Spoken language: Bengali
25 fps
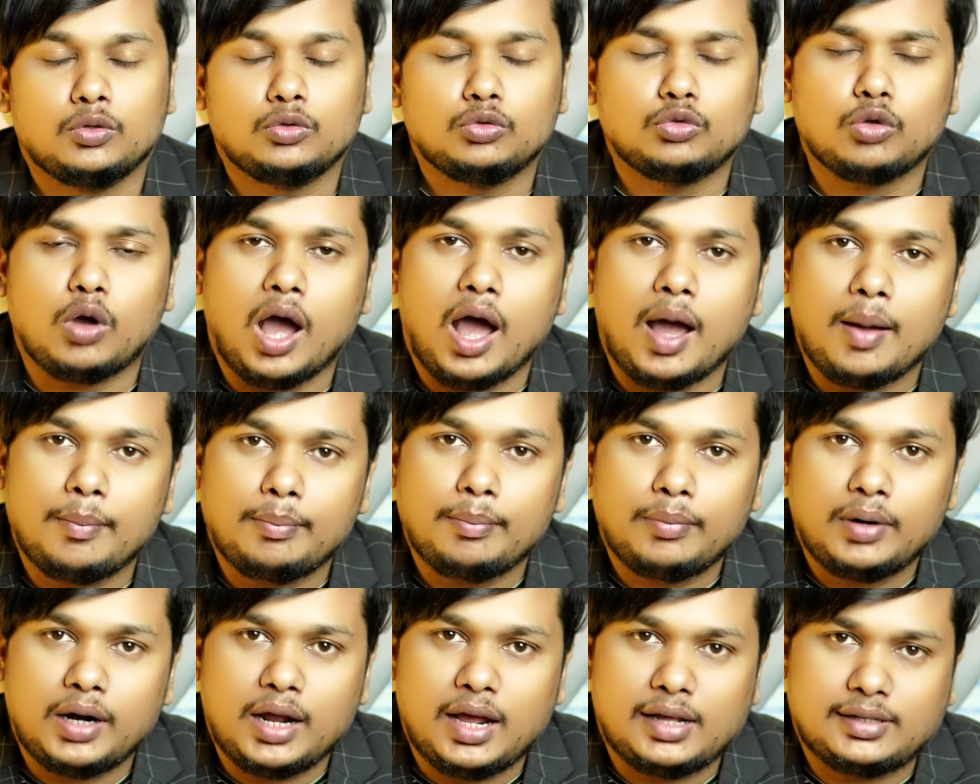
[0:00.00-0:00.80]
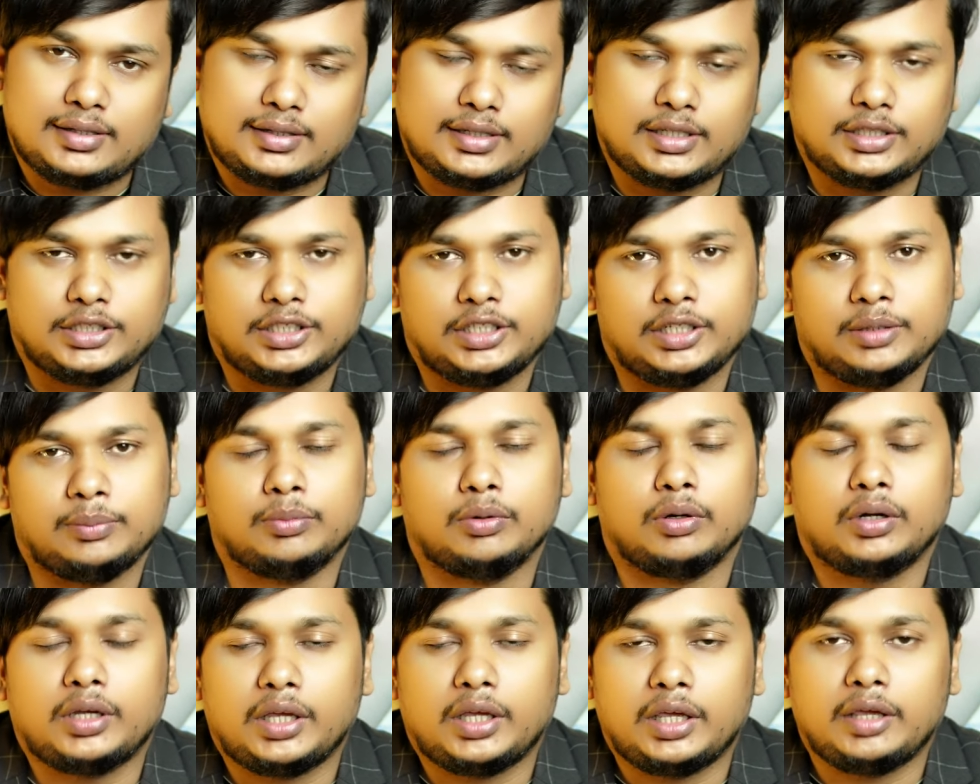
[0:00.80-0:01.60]
তো আমরা আজকে
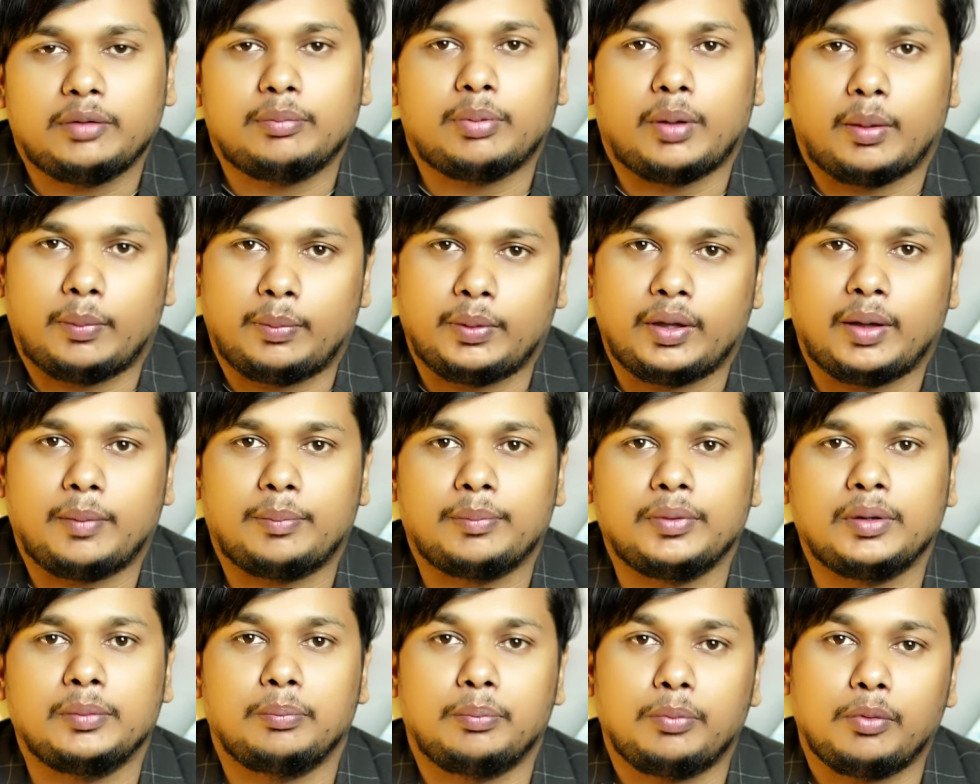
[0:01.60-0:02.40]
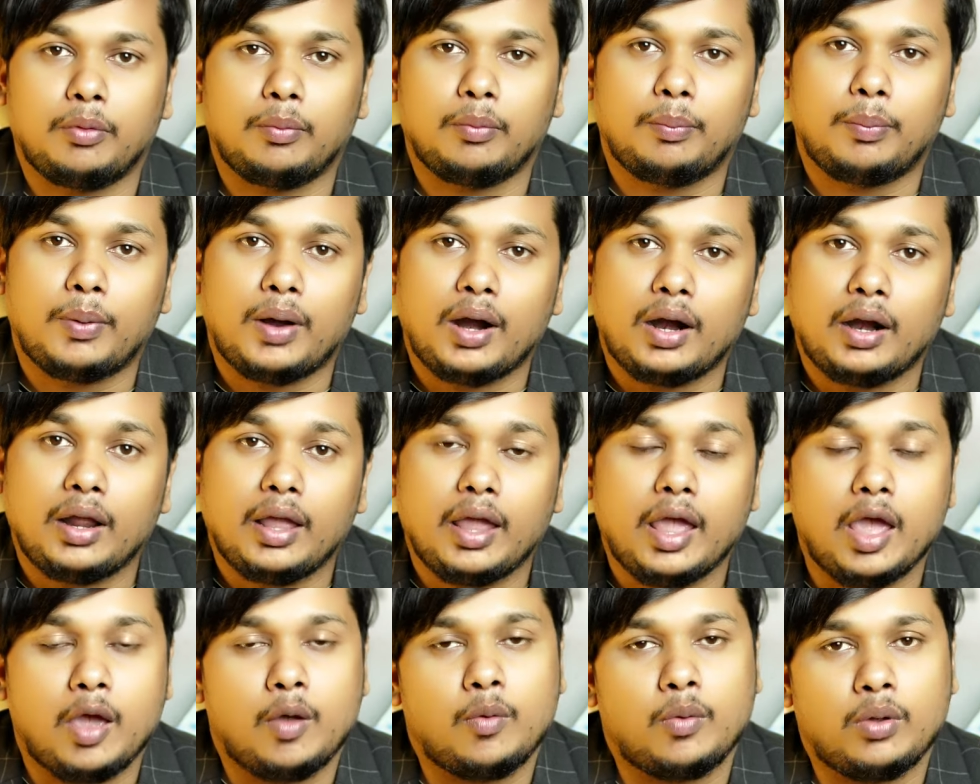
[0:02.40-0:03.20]
শিখব কিভাবে আপনি প্রপার
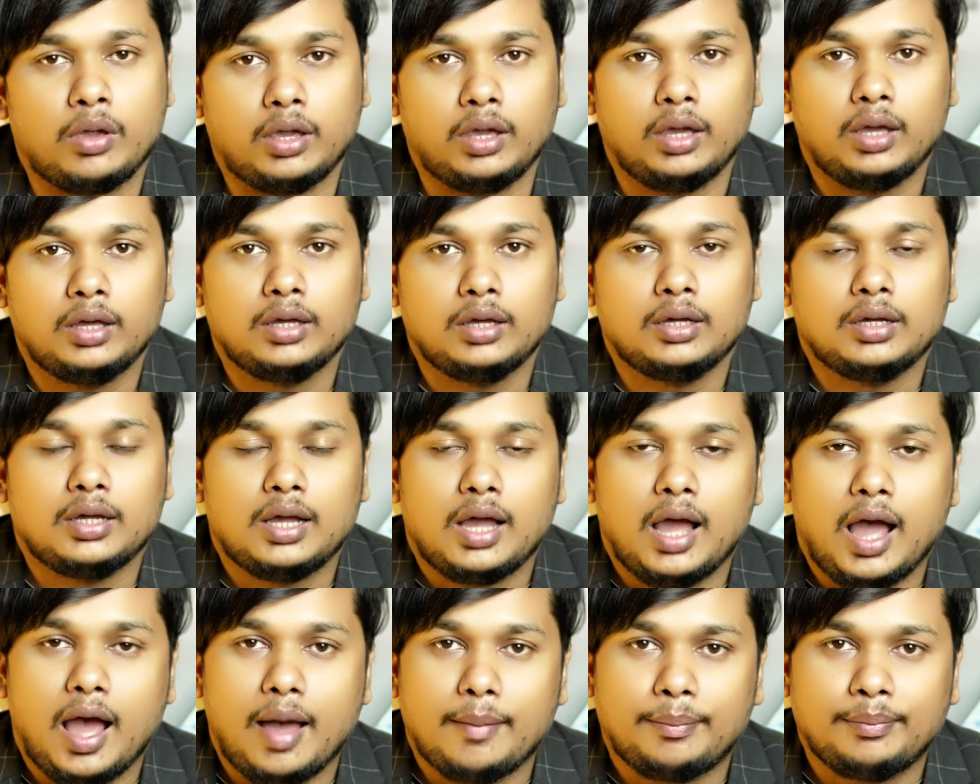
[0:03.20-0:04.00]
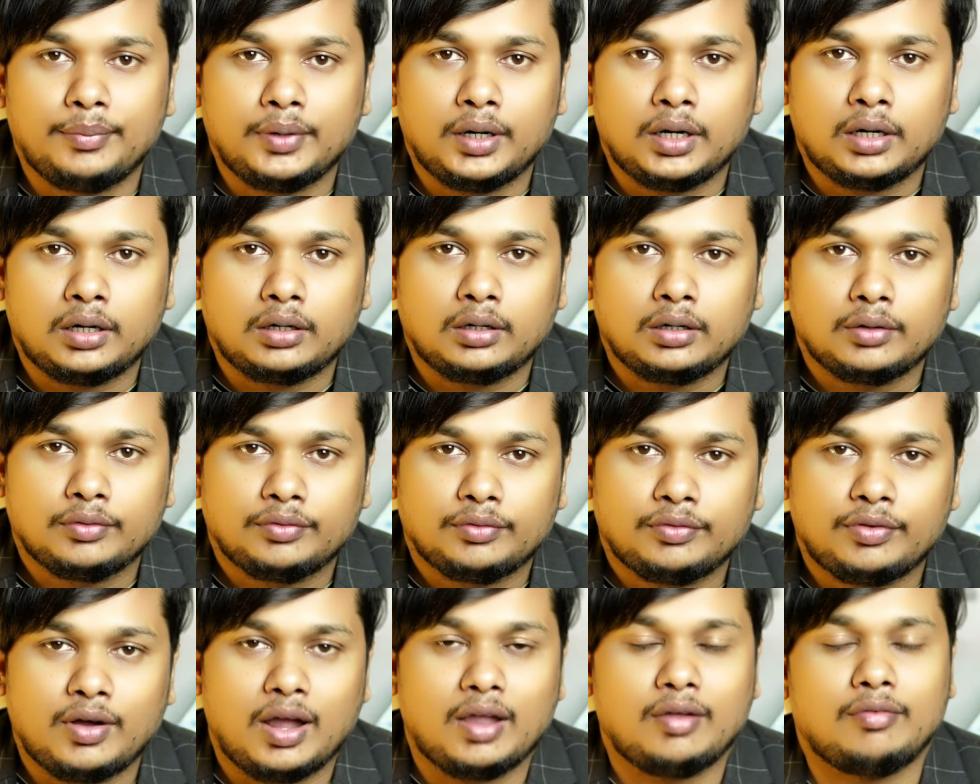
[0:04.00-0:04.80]
অ্যাওয়ে আপনার
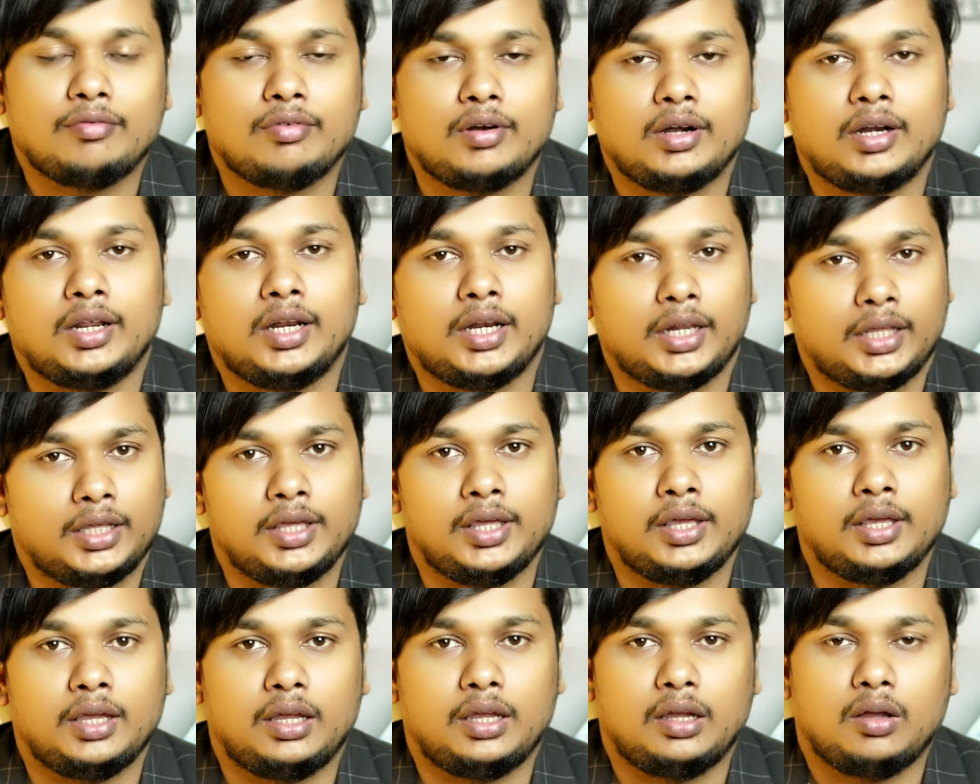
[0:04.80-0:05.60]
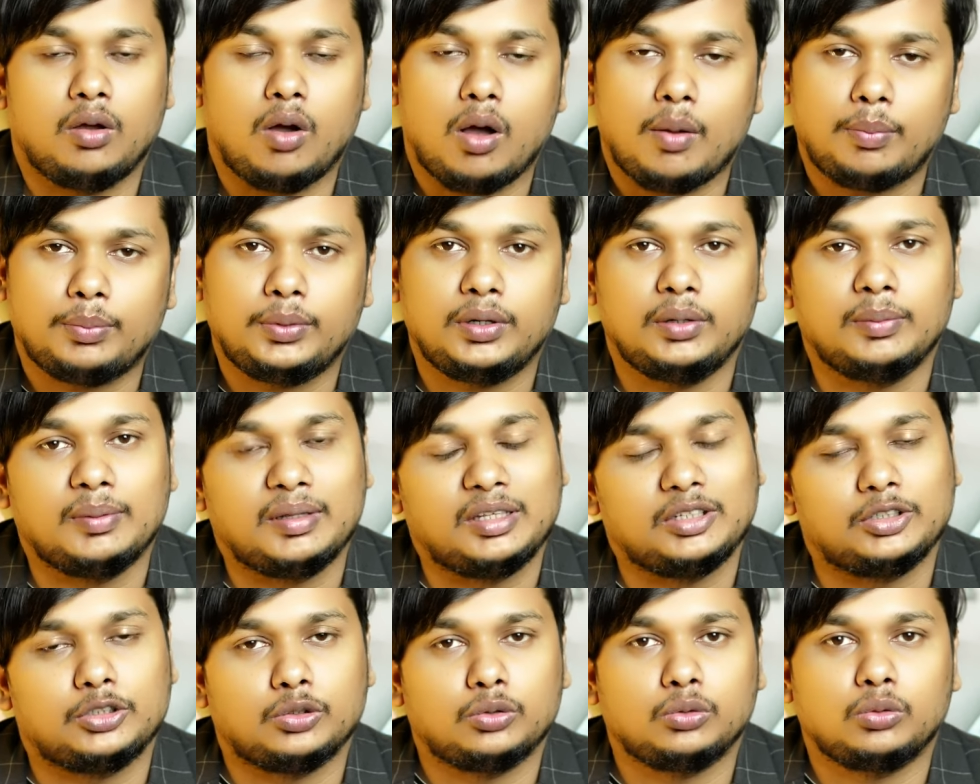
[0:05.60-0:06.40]
ফাইবারে গিক আপডেট করতে
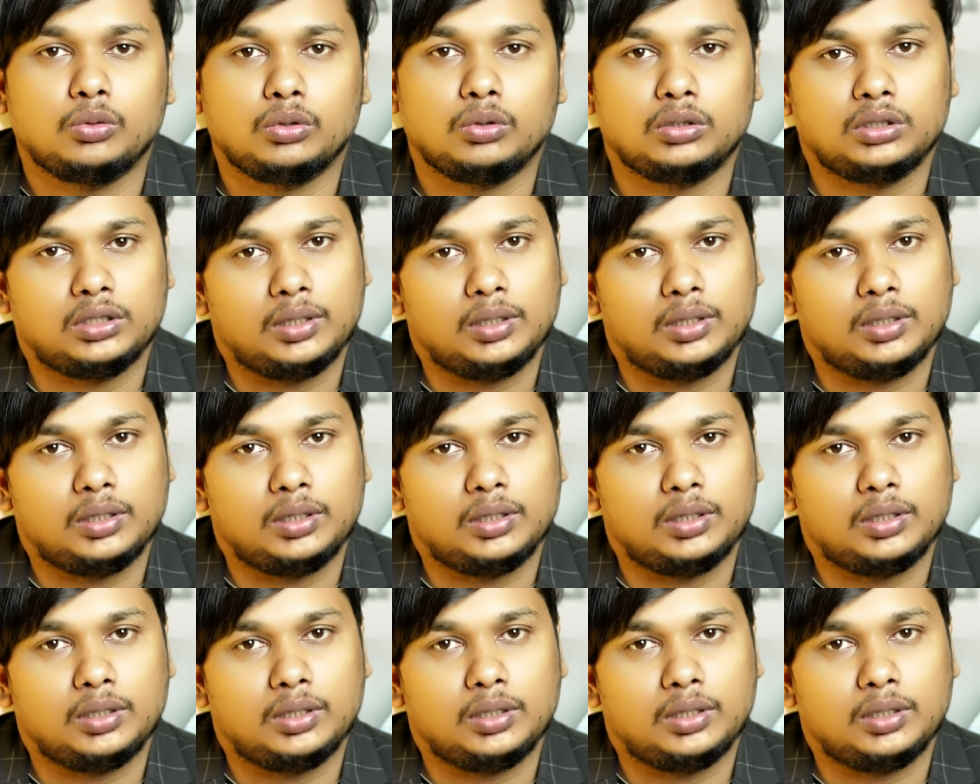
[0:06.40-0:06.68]
পারেন